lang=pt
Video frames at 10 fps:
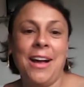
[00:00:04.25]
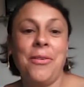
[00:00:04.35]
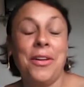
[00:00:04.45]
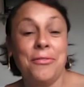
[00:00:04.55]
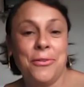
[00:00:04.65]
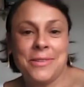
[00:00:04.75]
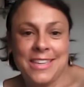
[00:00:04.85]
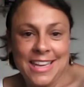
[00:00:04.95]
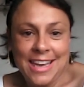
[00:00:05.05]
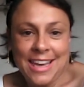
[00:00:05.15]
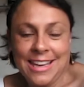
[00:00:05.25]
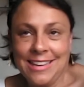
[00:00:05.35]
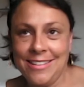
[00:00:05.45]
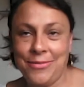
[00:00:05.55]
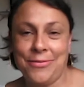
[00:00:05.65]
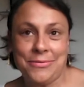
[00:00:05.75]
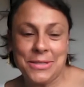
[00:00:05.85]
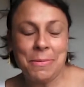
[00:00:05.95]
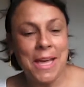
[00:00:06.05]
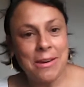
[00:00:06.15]
Agora eu voltei,
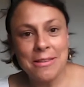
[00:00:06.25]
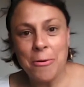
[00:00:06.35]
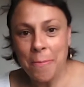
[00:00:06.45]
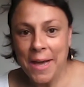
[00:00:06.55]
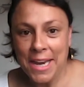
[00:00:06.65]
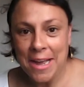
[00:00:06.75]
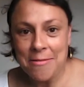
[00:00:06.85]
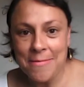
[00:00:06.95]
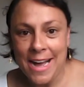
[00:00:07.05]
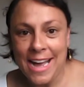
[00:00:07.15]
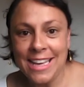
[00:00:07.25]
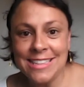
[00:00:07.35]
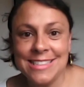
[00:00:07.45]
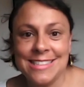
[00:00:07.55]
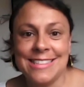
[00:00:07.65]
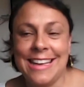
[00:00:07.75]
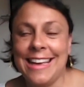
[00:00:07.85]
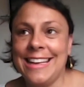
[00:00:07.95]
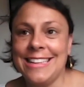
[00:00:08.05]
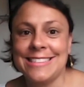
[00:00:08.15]
espero não parar mais,
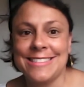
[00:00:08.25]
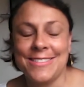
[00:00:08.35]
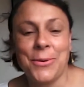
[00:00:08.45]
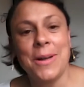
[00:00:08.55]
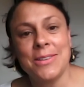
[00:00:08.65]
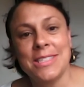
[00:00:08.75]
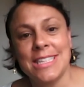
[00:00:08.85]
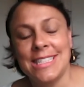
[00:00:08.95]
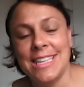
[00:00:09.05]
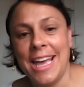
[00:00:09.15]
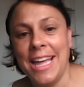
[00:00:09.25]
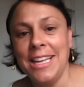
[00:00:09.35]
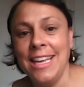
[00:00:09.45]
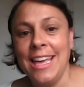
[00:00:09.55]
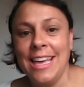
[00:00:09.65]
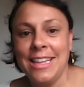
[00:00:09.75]
né, com a nossa série.